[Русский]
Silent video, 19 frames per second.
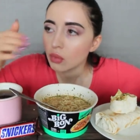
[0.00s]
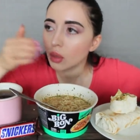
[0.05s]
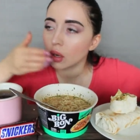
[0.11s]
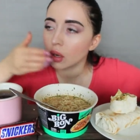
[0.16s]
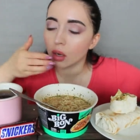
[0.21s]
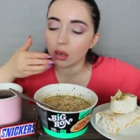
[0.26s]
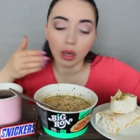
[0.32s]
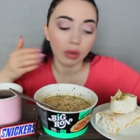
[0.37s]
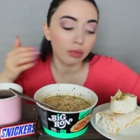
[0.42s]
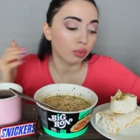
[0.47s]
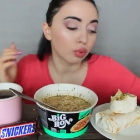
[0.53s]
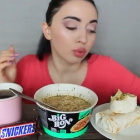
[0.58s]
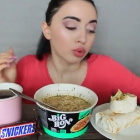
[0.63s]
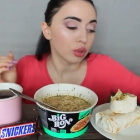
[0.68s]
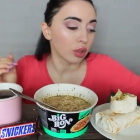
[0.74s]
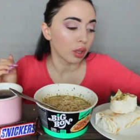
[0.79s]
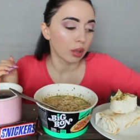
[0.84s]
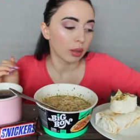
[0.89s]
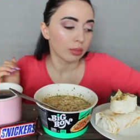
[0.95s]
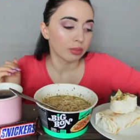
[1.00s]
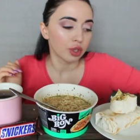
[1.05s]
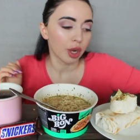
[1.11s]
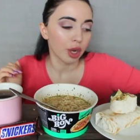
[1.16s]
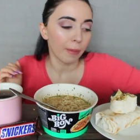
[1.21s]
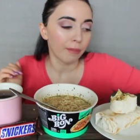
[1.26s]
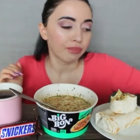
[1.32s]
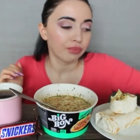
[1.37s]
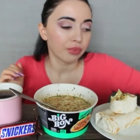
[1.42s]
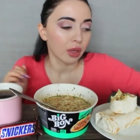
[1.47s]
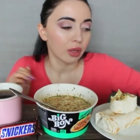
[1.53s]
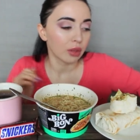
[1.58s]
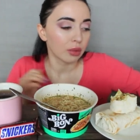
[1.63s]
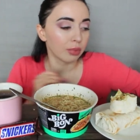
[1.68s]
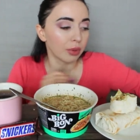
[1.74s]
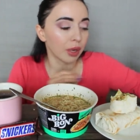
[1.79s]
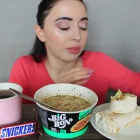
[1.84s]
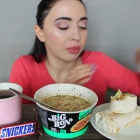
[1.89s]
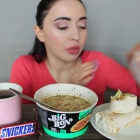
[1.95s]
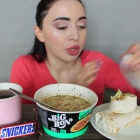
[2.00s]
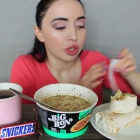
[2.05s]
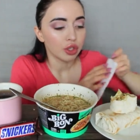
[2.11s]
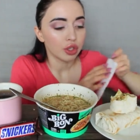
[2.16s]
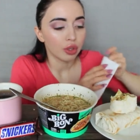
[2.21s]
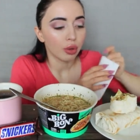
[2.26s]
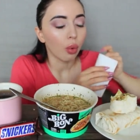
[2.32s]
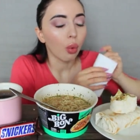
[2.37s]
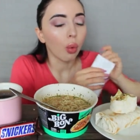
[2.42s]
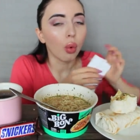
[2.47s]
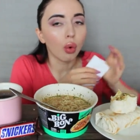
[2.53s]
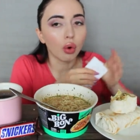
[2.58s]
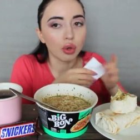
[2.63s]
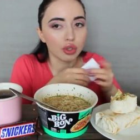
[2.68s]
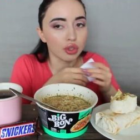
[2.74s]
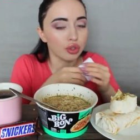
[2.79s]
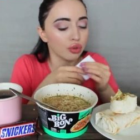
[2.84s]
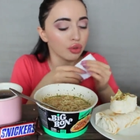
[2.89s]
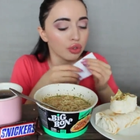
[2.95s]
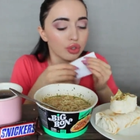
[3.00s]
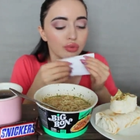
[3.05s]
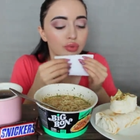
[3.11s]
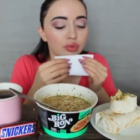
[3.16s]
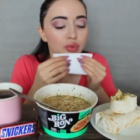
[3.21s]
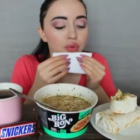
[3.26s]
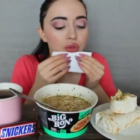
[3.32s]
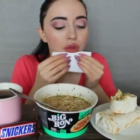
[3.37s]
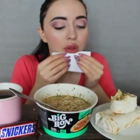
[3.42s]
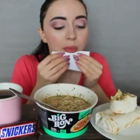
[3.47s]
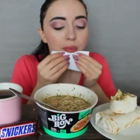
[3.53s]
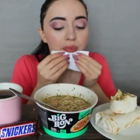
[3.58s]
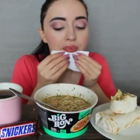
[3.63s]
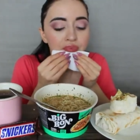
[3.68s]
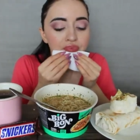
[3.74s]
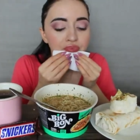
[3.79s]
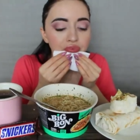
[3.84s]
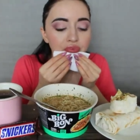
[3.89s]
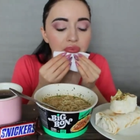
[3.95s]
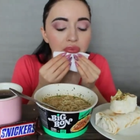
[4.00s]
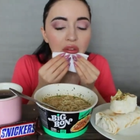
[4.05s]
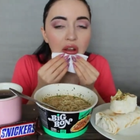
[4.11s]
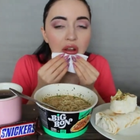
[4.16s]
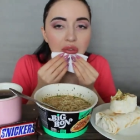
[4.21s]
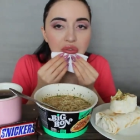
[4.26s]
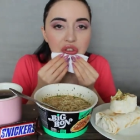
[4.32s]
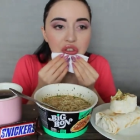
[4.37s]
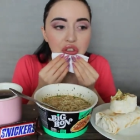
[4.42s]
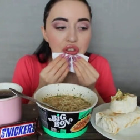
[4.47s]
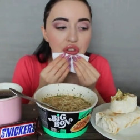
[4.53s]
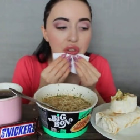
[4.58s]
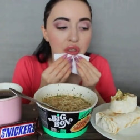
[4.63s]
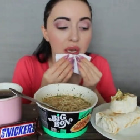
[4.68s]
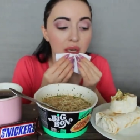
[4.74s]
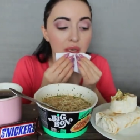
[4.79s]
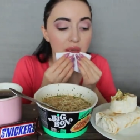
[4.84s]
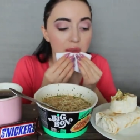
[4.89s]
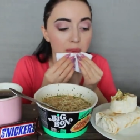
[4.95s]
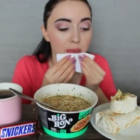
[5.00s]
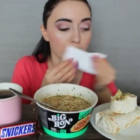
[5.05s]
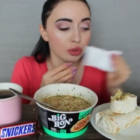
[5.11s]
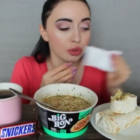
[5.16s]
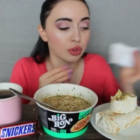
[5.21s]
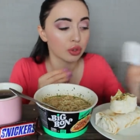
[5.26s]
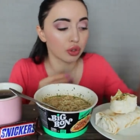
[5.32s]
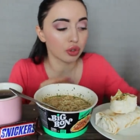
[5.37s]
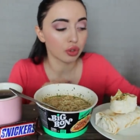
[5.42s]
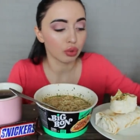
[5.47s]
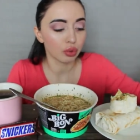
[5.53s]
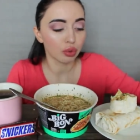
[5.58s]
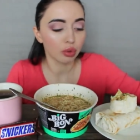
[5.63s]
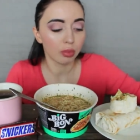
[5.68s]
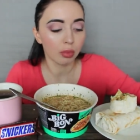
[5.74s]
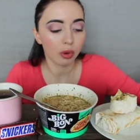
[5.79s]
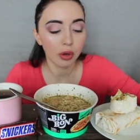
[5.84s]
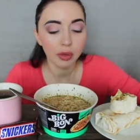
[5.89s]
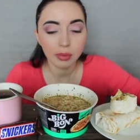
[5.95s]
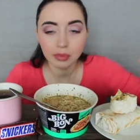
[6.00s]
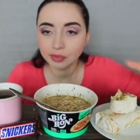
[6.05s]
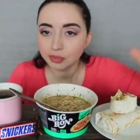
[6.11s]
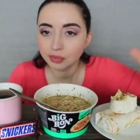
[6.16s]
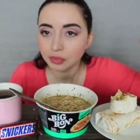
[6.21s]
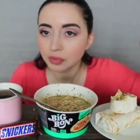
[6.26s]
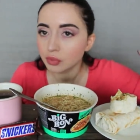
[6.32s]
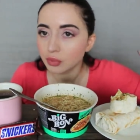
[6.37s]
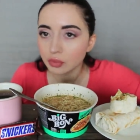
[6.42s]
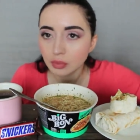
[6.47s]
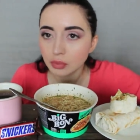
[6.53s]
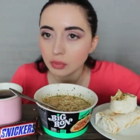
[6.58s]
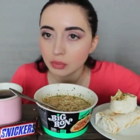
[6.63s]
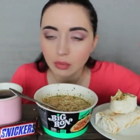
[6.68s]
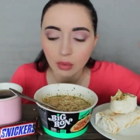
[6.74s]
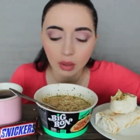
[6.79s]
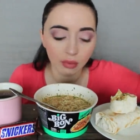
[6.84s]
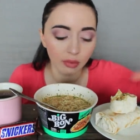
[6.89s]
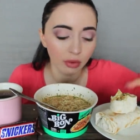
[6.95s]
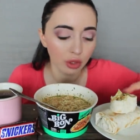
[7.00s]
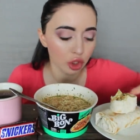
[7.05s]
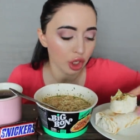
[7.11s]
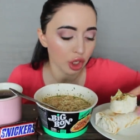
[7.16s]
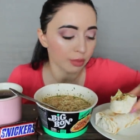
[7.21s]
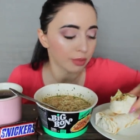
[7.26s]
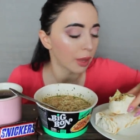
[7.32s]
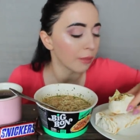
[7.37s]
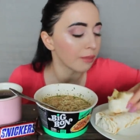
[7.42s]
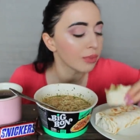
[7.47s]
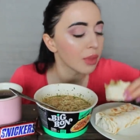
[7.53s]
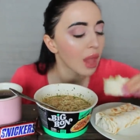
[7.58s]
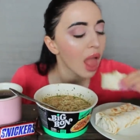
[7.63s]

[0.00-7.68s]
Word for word: Какая вкусная лапша. Это прям нечто очень-очень вкусно. А в сочетании просто с шаурмой волшебно.